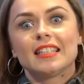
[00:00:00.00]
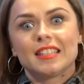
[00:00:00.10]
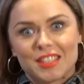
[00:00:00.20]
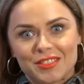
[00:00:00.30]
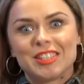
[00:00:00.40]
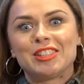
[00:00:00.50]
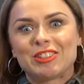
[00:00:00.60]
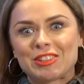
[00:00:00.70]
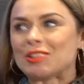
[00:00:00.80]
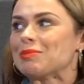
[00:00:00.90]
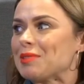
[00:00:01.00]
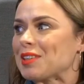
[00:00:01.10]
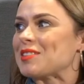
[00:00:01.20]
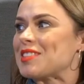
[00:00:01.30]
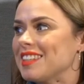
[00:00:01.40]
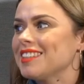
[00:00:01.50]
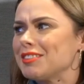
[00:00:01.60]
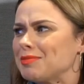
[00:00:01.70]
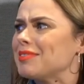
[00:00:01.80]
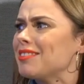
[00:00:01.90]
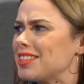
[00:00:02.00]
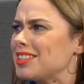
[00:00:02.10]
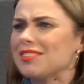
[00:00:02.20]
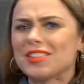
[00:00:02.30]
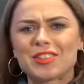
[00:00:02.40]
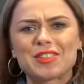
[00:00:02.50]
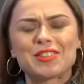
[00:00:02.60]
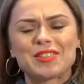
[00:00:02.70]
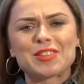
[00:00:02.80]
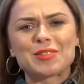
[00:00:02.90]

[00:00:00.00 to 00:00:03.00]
90%, nawet 99